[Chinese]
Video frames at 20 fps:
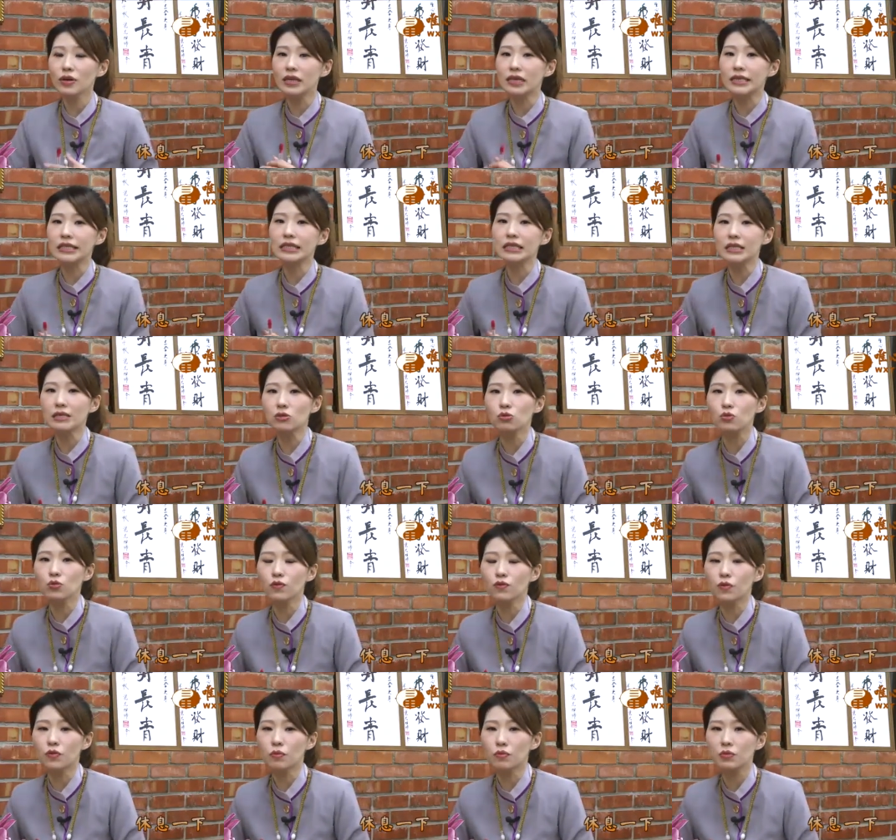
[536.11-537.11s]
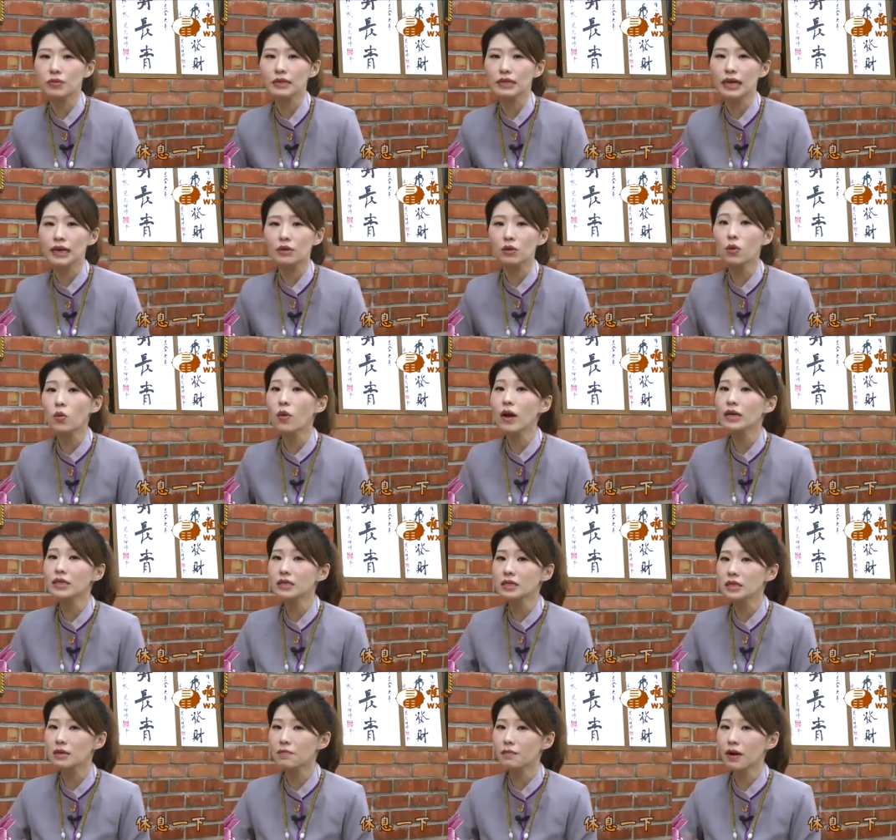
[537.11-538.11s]
礼敬诸佛菩萨都忘
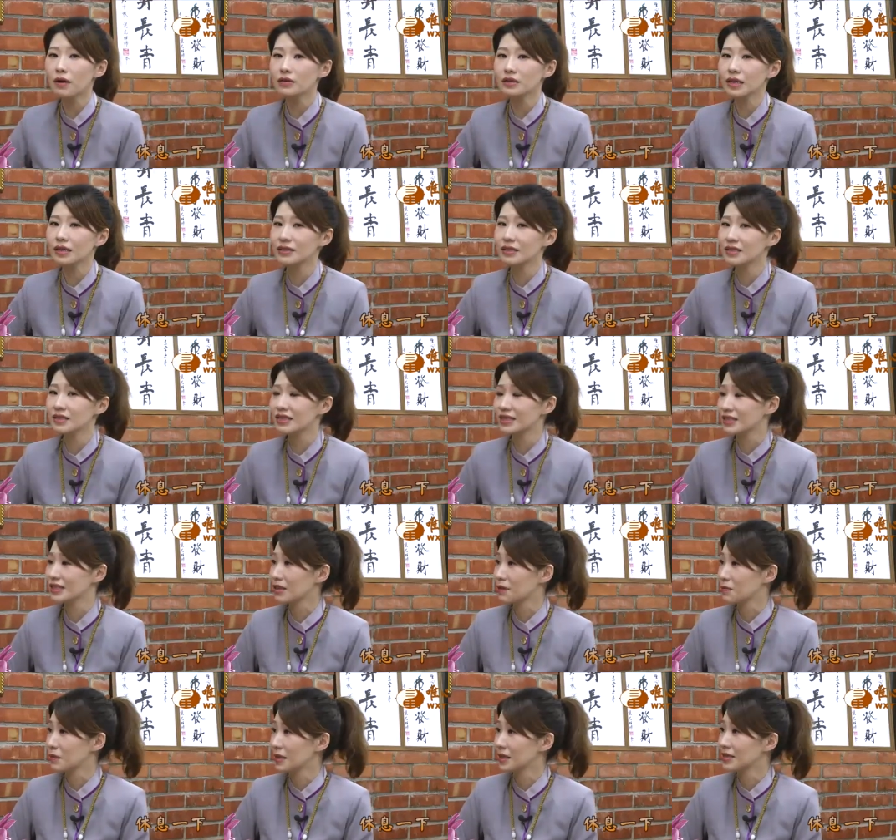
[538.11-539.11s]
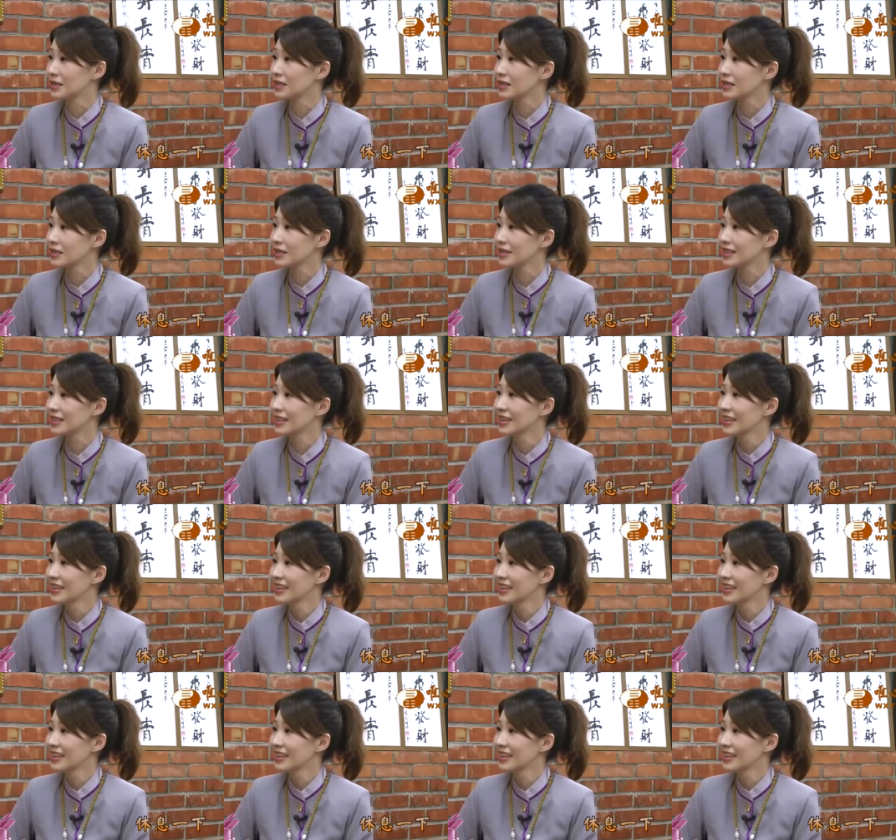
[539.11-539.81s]
记报上自己的名字。